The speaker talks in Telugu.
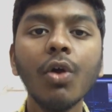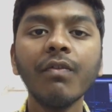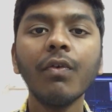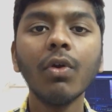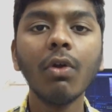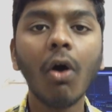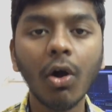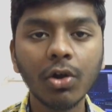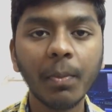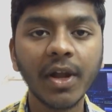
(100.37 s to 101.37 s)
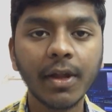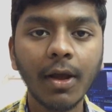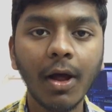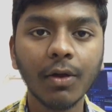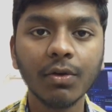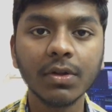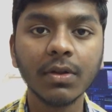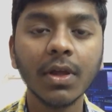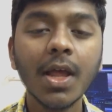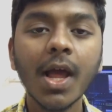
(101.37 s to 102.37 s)
ఫోన్లో ఆటోమేటిక్గా ఆన్
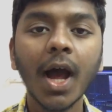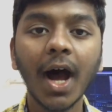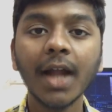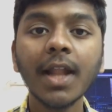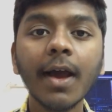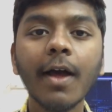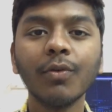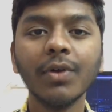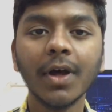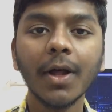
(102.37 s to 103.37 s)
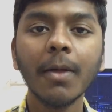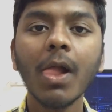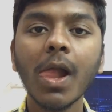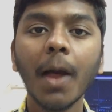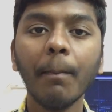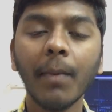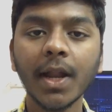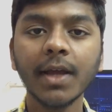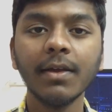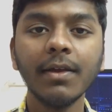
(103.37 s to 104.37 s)
అవుతుంది అట్లా కాకుండా
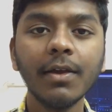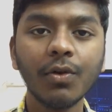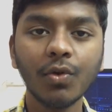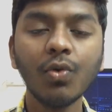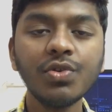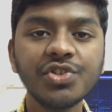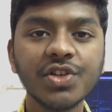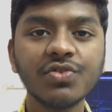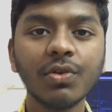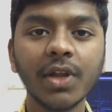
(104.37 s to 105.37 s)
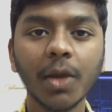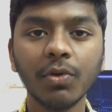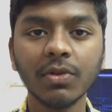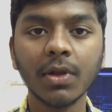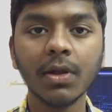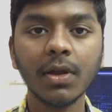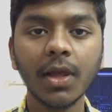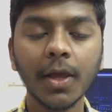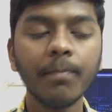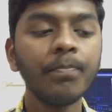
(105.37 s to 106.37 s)
మనకి రూట్ చేసుకుంటే ఏమవుతుందంటే
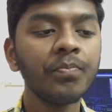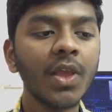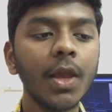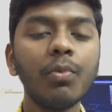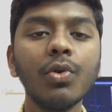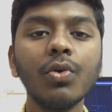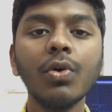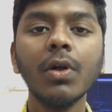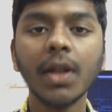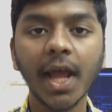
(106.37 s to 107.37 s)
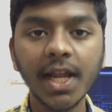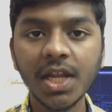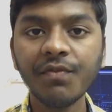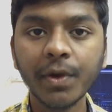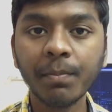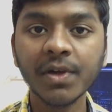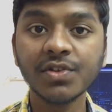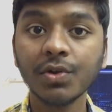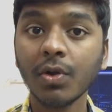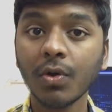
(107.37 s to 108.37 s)
ఇప్పుడు నైంటీ ఫైవ్
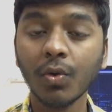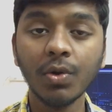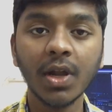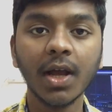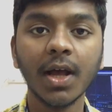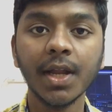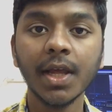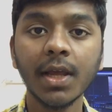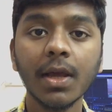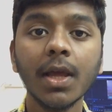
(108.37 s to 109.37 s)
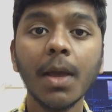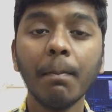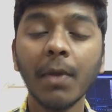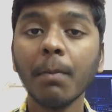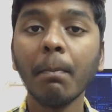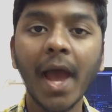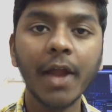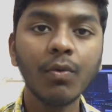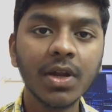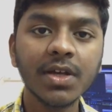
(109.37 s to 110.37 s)
పర్సెంట్లో ఉండగానే మనం
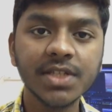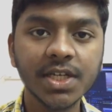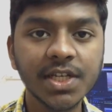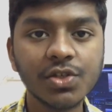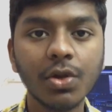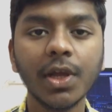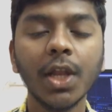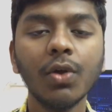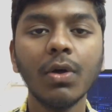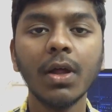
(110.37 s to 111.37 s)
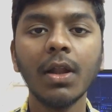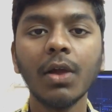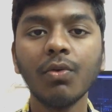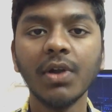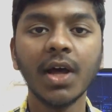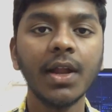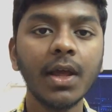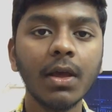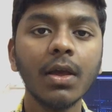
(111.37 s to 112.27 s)
మాన్యువల్గా సెట్టింగ్స్లోకి వెళ్ళకు వెళ్ళకుండానే